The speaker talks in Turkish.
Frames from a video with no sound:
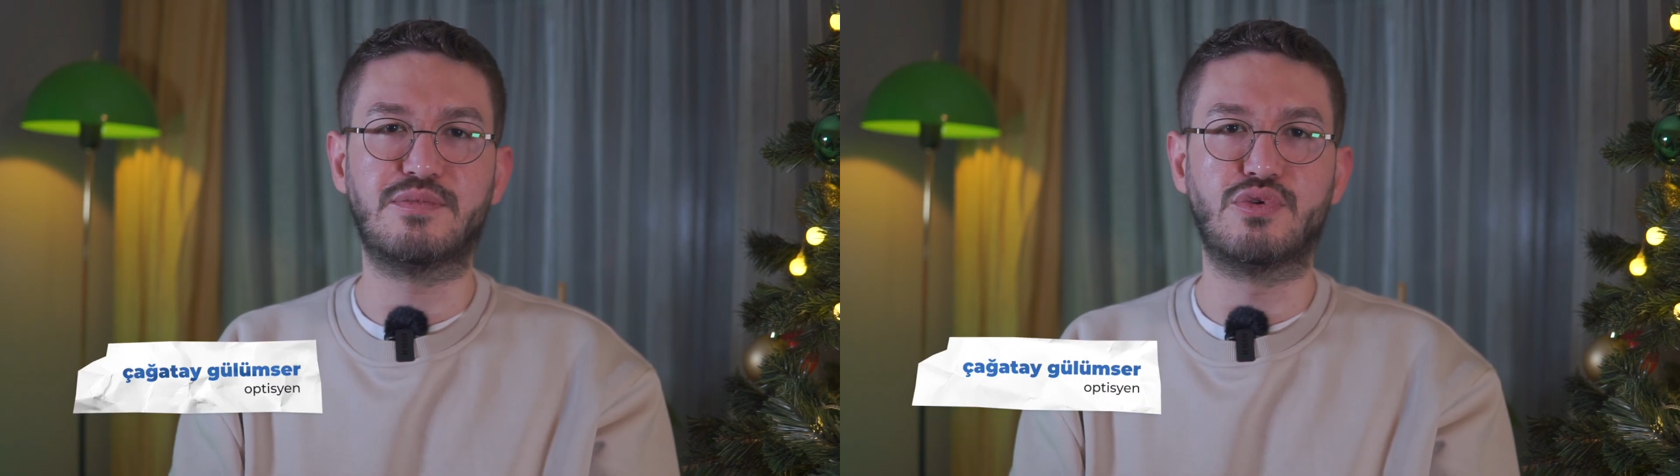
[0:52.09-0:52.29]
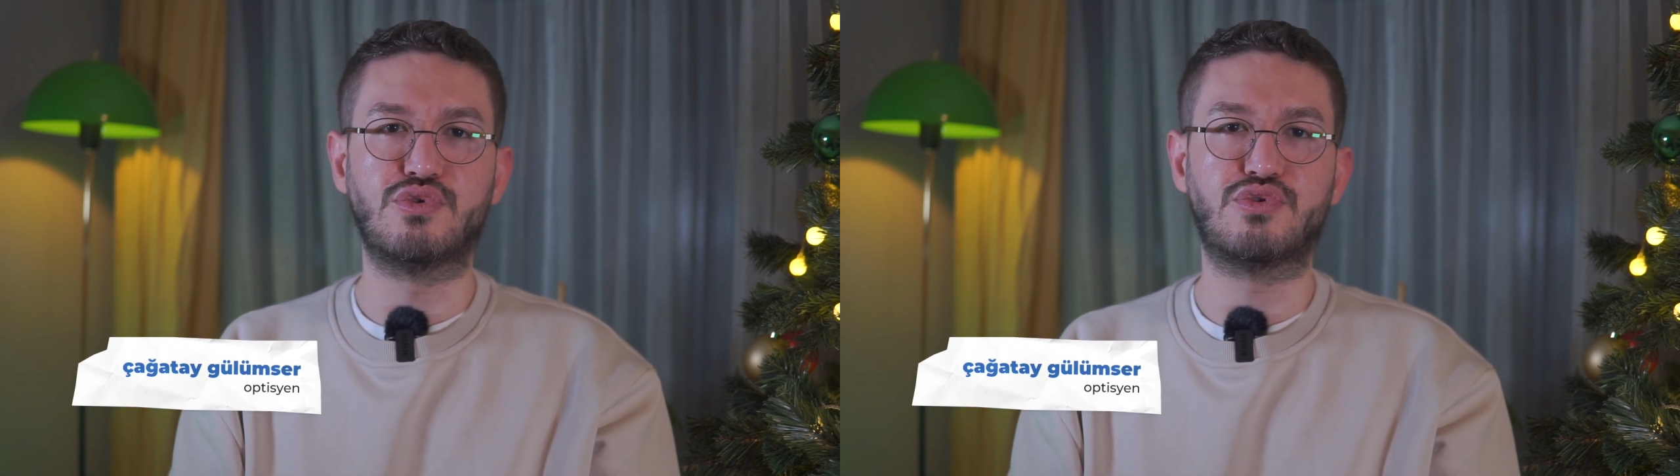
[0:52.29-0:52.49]

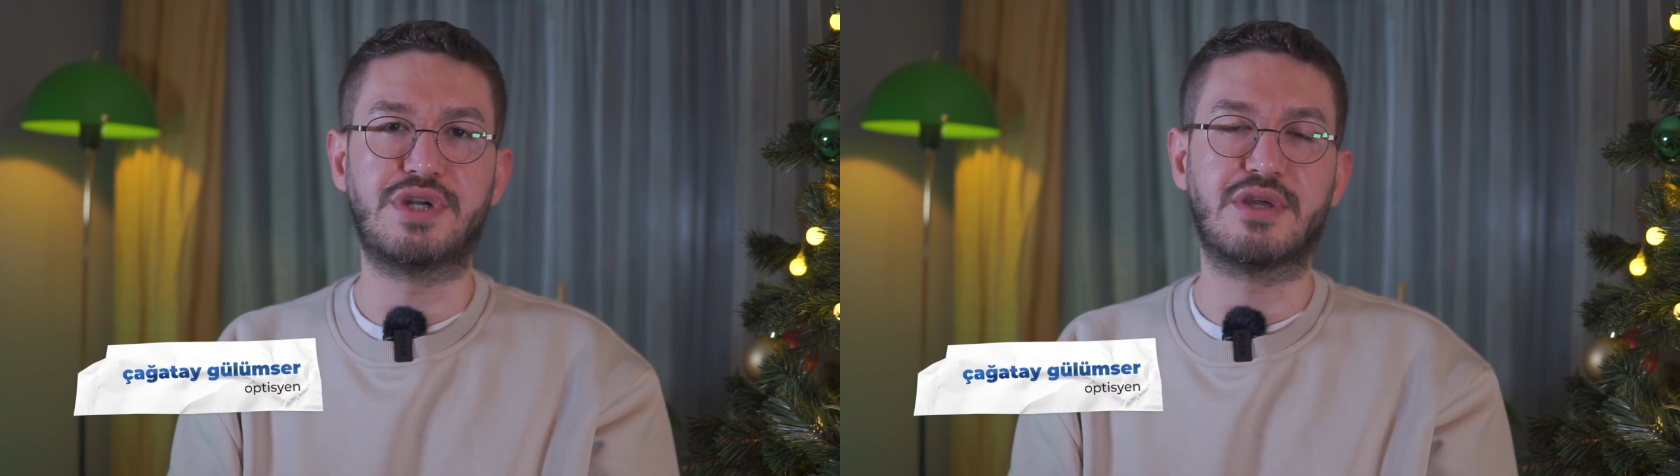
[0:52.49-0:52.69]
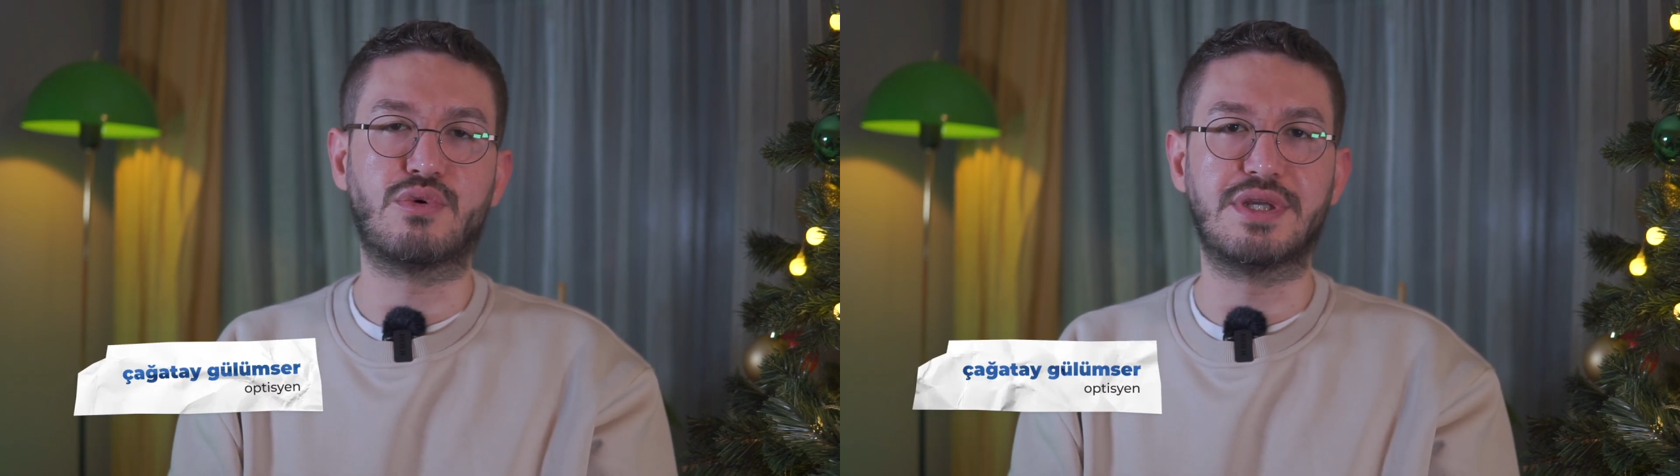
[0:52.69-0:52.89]

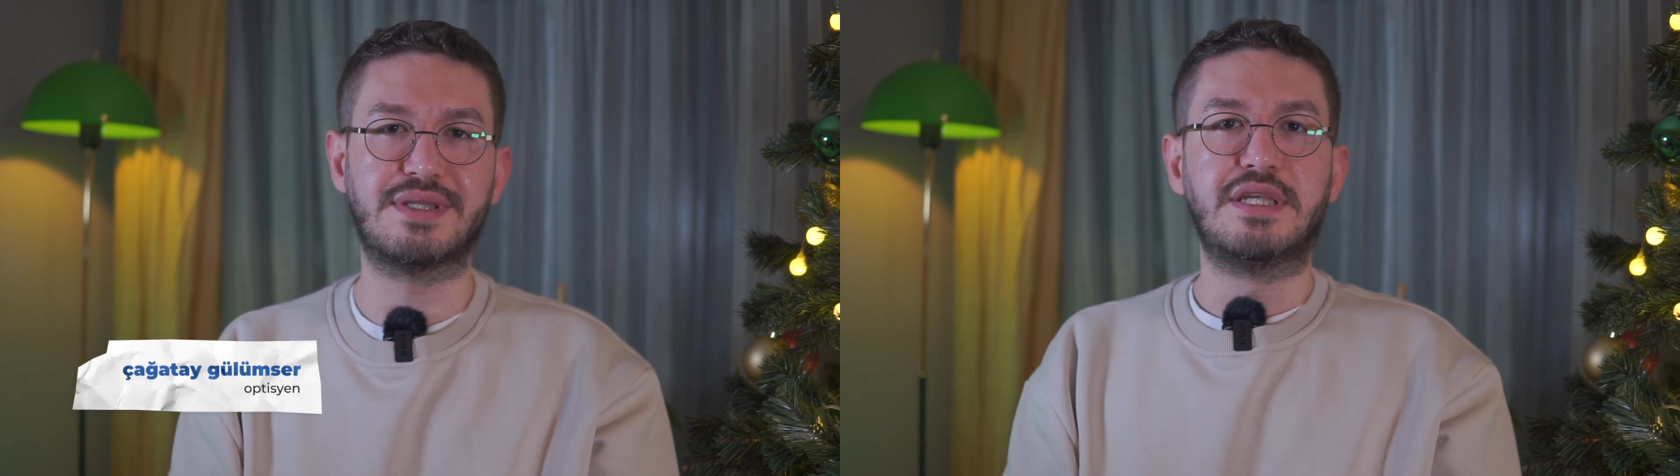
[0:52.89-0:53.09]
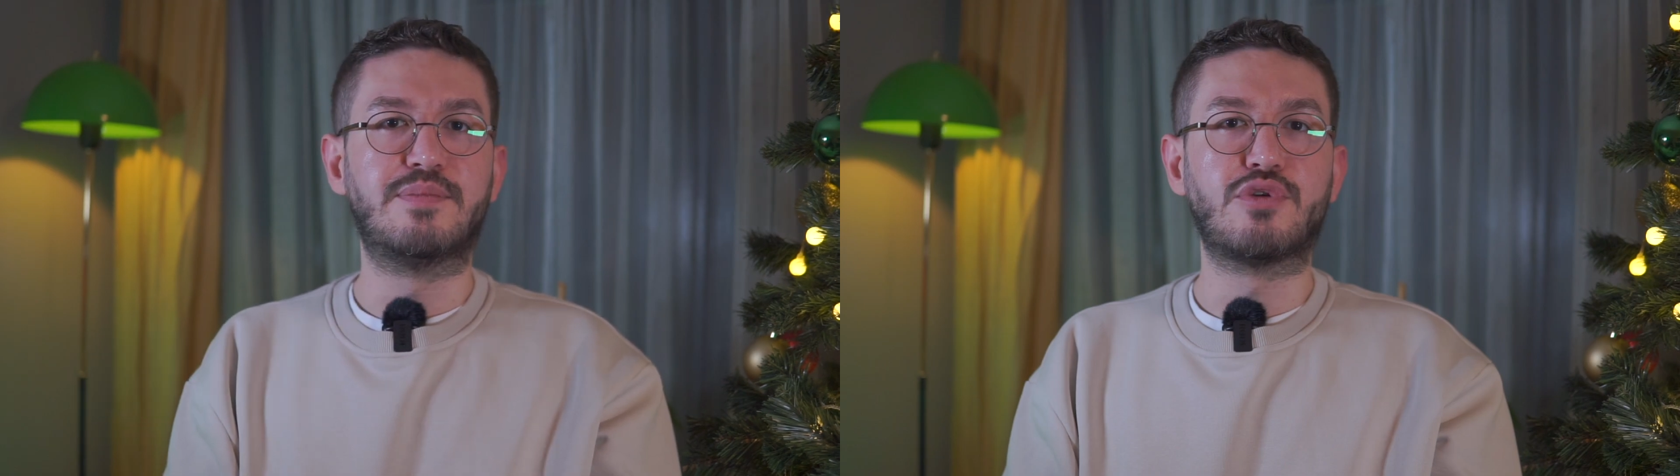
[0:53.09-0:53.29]
dönüştürerek
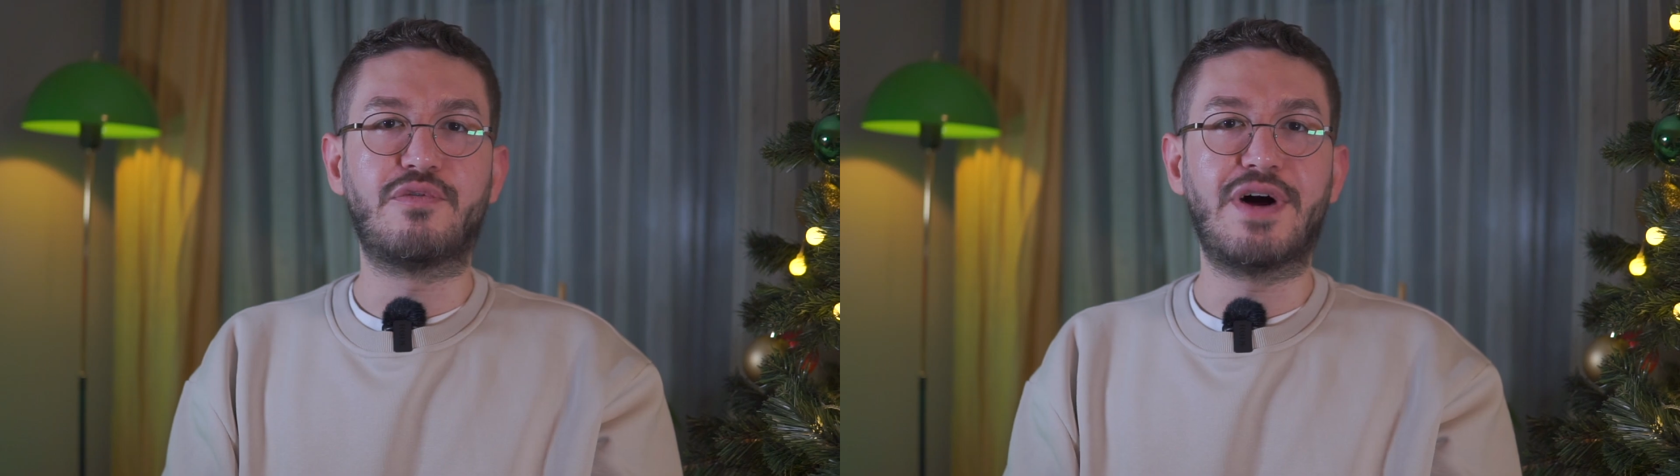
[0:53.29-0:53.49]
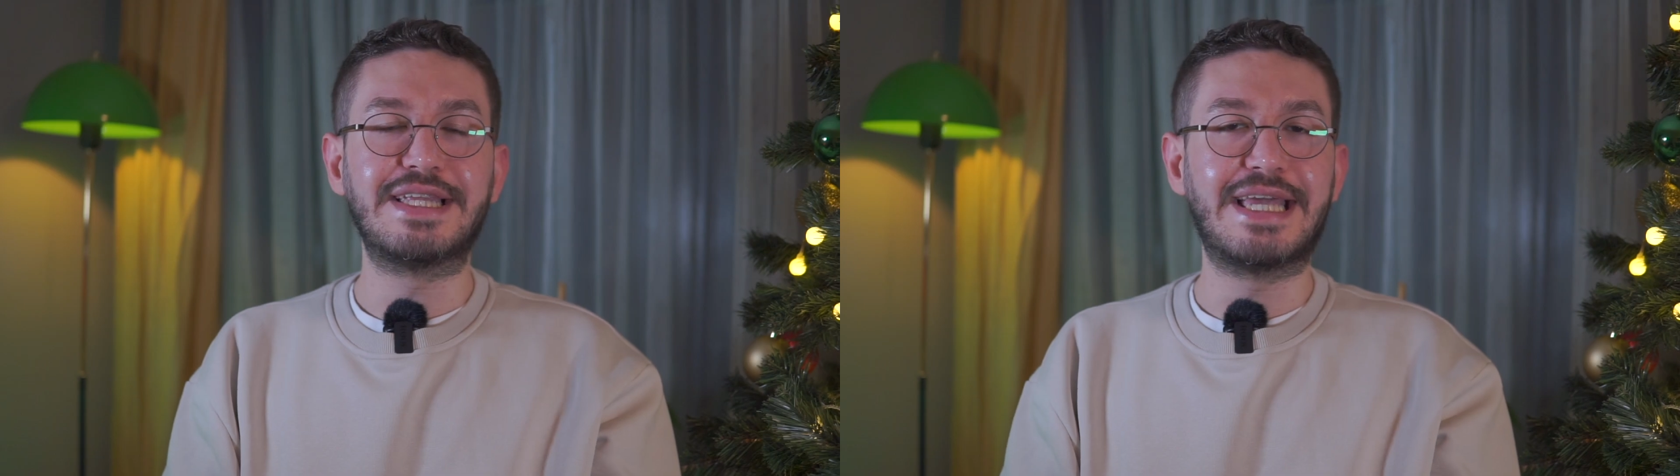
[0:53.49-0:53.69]
üretir. Triptofan